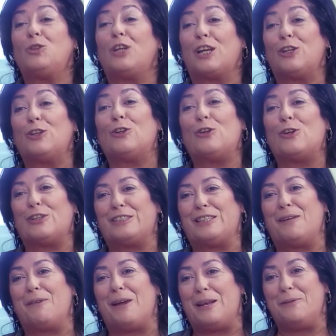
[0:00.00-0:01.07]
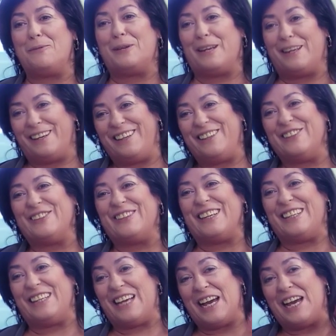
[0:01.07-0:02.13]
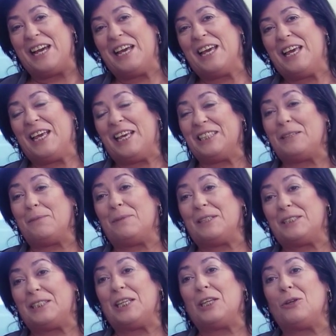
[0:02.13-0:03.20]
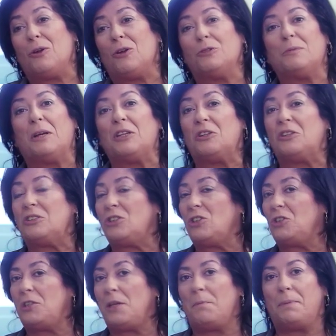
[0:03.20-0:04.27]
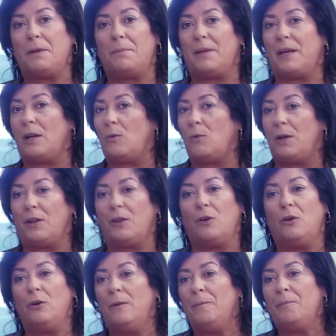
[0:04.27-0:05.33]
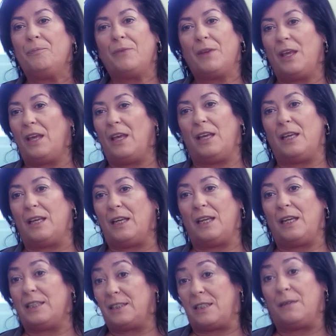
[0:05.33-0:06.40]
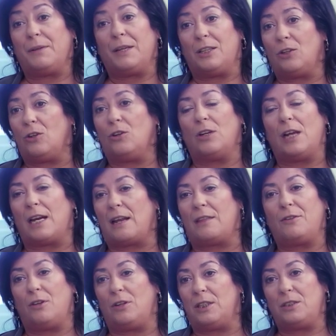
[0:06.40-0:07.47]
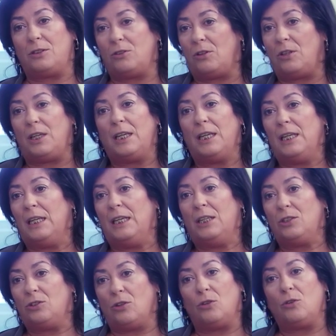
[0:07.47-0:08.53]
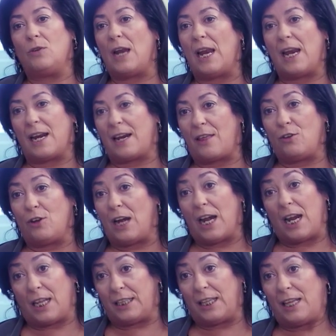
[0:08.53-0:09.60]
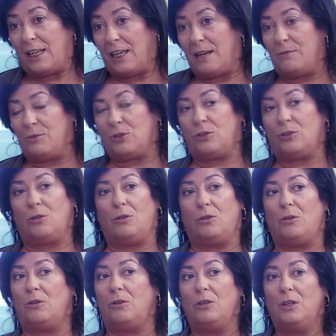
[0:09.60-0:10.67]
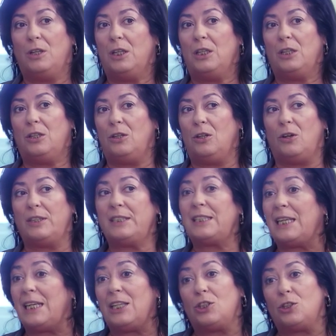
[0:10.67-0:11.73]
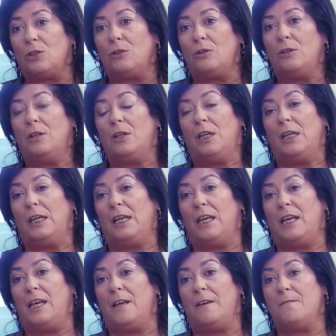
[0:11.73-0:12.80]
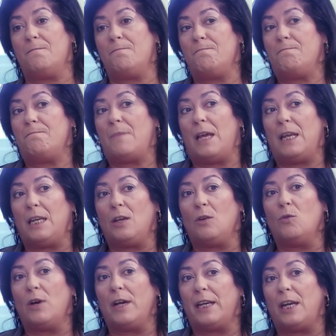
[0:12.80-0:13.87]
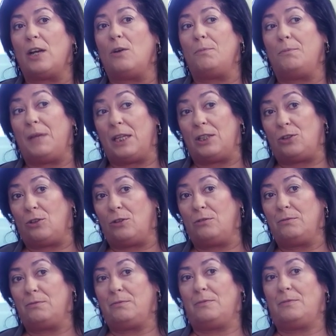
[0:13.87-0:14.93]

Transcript: un territorio que estaba libre y no tenía ese prestigio de los mayores. Yo siempre me recuerdo eh, escribiendo narraciones, soy, soy una narradora nata, digamos, no, no he escrito eh, en ningún género, miento,